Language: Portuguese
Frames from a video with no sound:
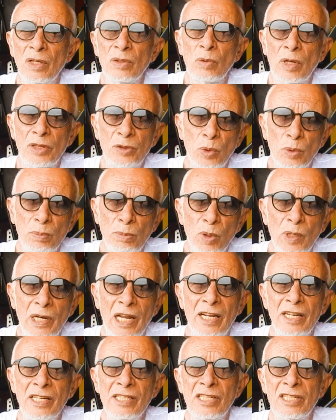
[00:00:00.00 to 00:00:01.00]
Numa
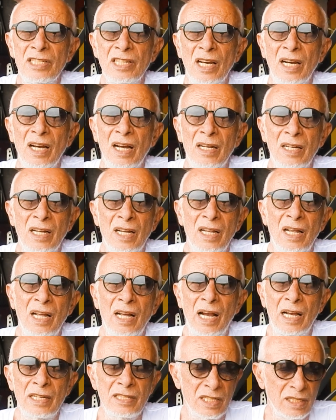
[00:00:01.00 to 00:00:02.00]
turbulência,
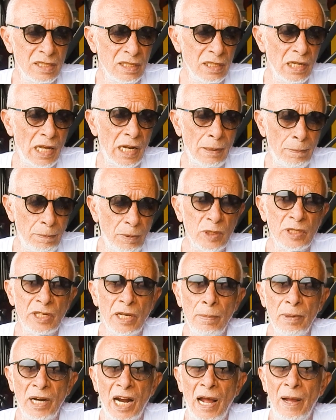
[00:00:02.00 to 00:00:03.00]
assim, ela pode
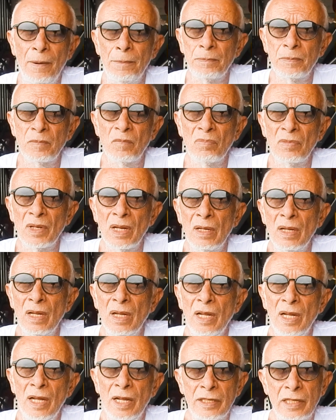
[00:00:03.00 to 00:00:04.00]
quebrar.
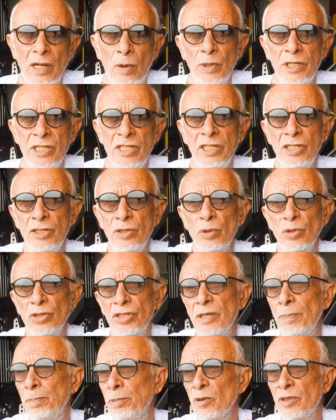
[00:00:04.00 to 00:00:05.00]
Então, existem
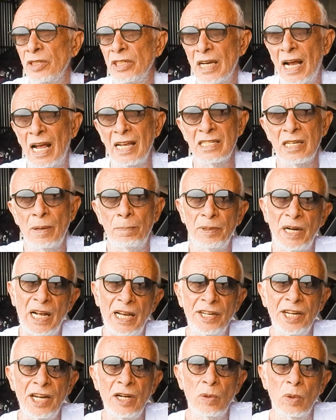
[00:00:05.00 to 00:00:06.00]
os tipos de asa para
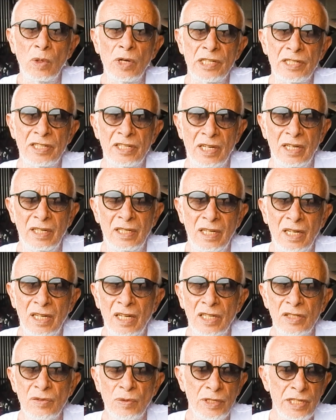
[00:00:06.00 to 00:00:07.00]
cada coisa.
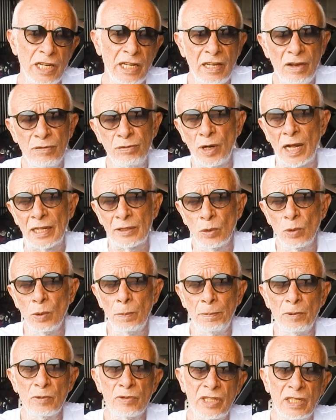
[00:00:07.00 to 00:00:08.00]
Se você quer voar
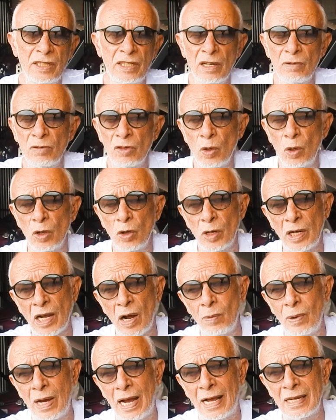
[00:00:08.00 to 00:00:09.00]
duplo, você tem que
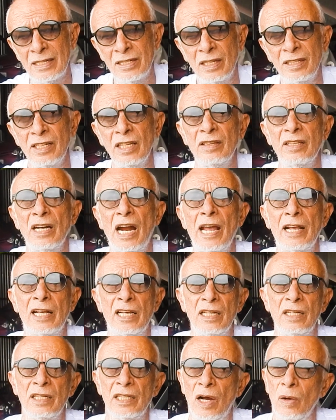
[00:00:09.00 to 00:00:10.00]
colocar uma asa de
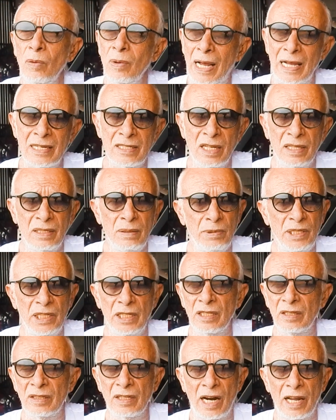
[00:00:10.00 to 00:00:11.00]
trike, não asa de
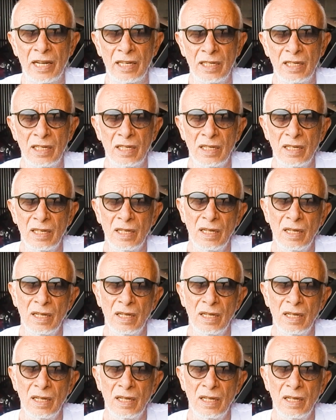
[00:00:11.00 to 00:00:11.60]
mini trike.